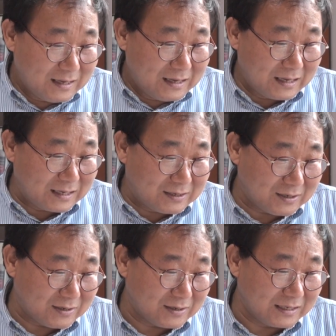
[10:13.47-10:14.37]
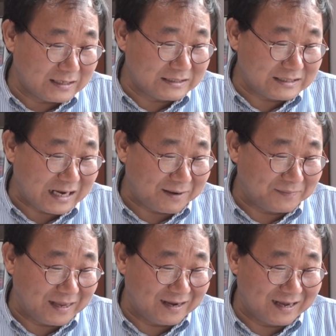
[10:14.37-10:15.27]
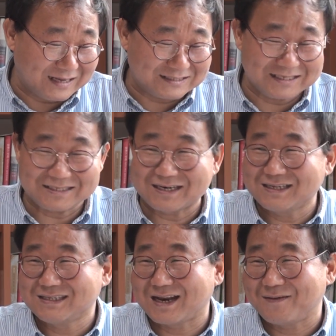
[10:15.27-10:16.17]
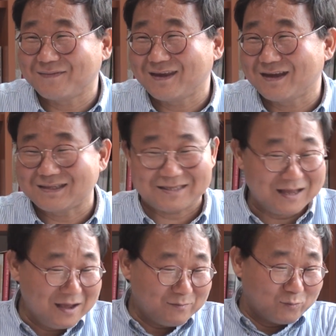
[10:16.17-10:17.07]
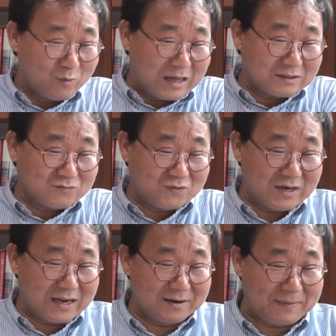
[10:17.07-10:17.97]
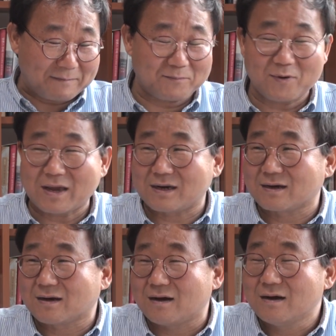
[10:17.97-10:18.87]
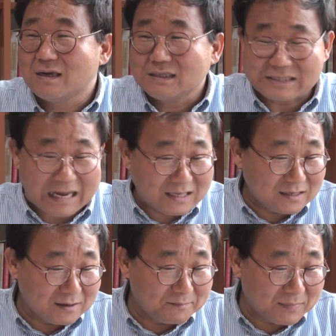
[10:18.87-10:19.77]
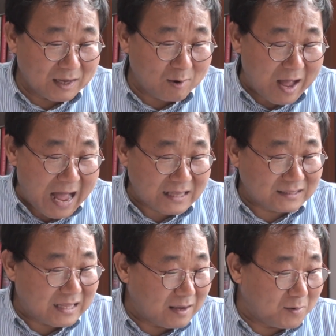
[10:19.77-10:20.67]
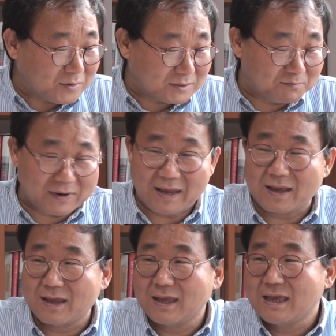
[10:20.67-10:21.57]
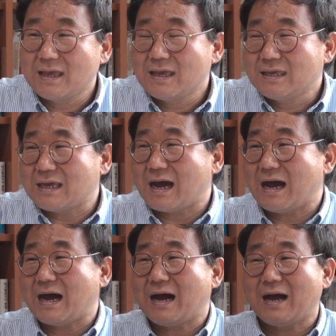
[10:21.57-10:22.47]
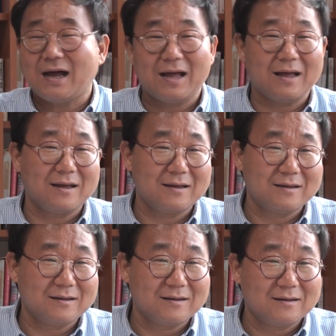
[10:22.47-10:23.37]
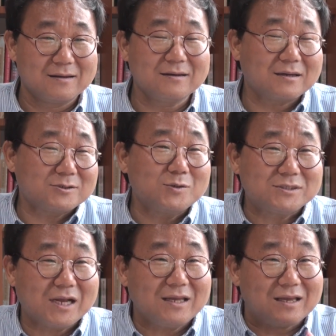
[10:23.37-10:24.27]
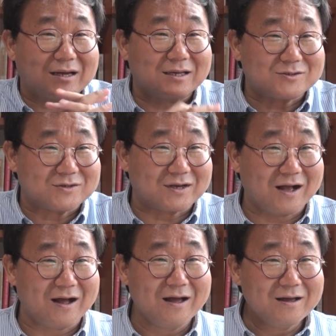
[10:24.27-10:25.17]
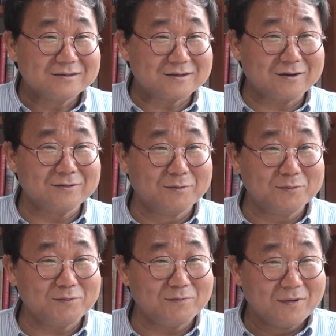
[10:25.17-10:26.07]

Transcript: 에이구 이런 사람 되어야지 저런 사람 되어야지 무한 굴레를 반복하는 거 자기 연민과 학대 코스프레 야 이렇게 솔직하게 이야기해 주니까 제가 너무